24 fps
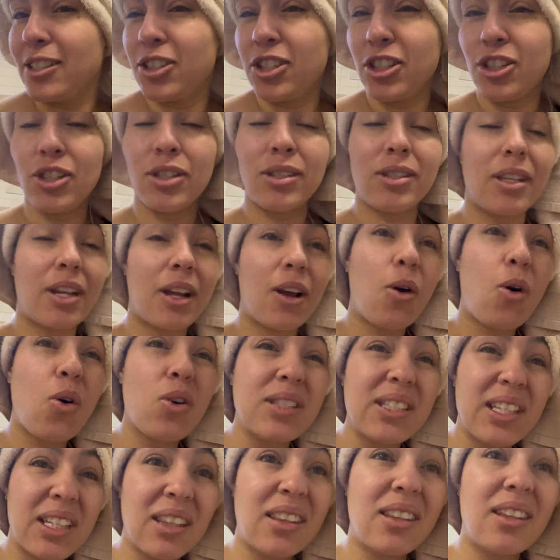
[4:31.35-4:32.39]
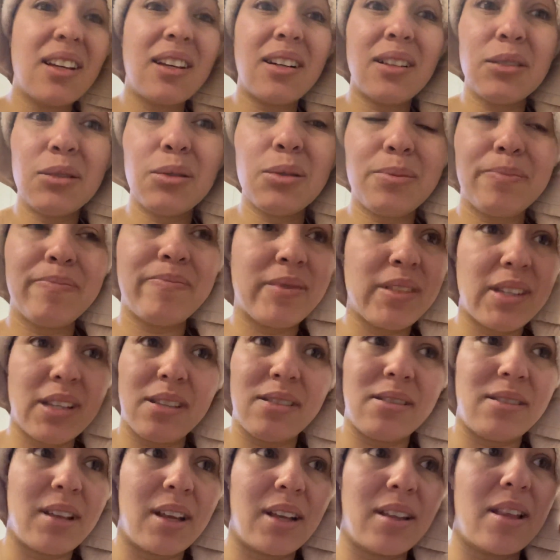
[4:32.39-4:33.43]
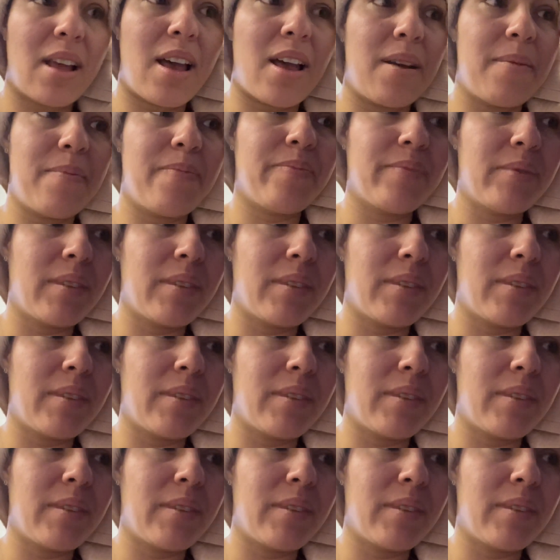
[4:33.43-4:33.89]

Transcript: A gente encosta tanto, vocês entenderam.